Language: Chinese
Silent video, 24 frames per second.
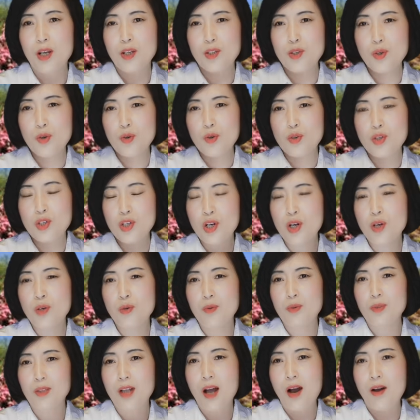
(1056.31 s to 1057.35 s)
就深
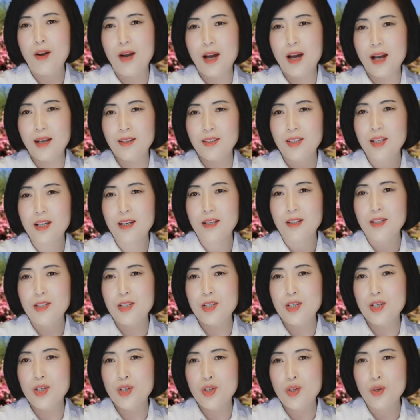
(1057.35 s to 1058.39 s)
入到了顶
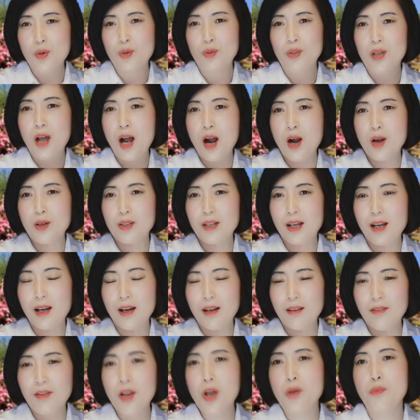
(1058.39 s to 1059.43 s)
级手套这个
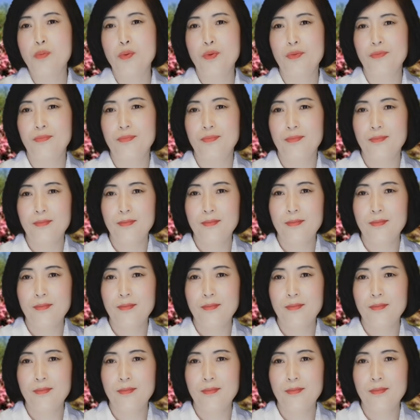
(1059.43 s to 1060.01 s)
内部，